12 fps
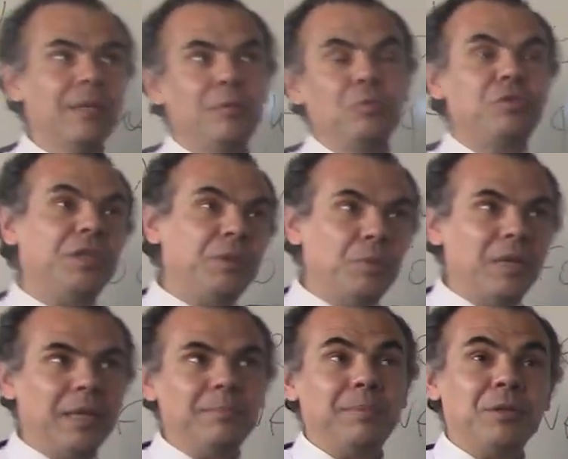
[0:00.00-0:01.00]
un
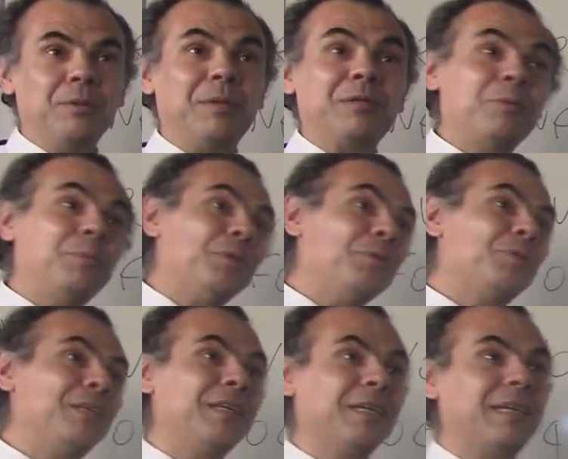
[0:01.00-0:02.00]
sigurat, pero más o menos
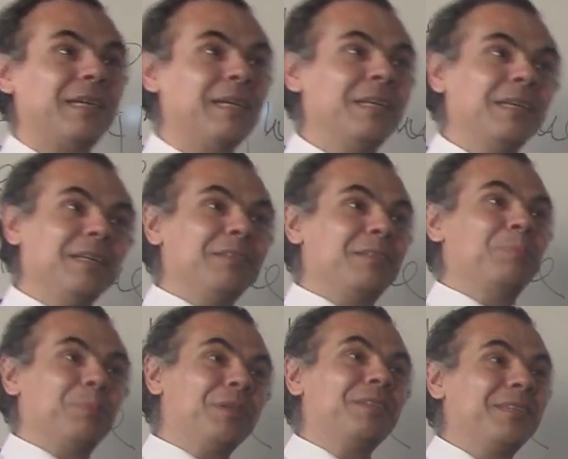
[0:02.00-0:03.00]
ustedes que se
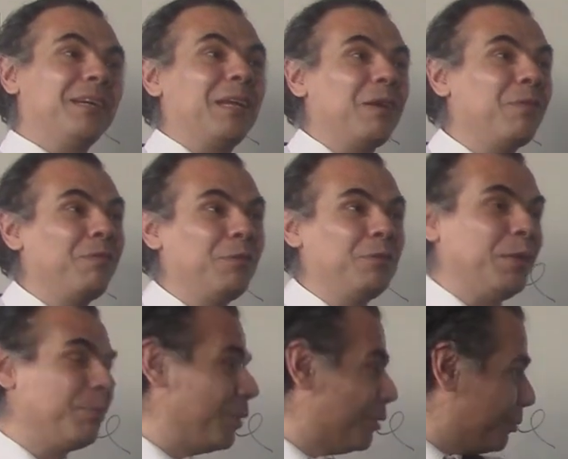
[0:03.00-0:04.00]
pueden llegar a
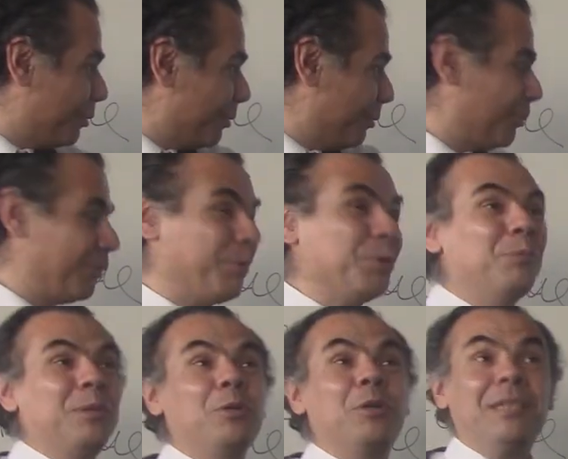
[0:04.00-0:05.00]
confundir porque es un, un
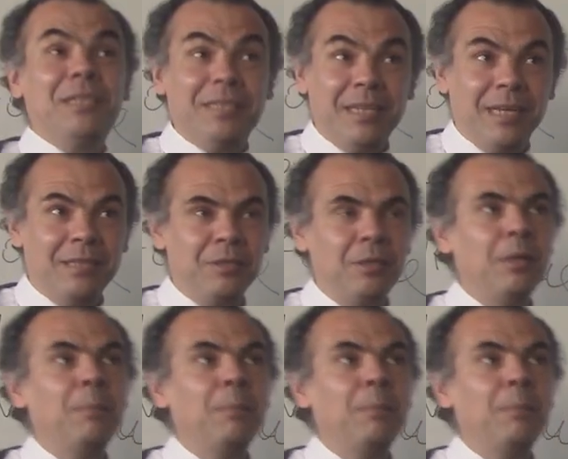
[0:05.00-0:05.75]
monumento cristiano.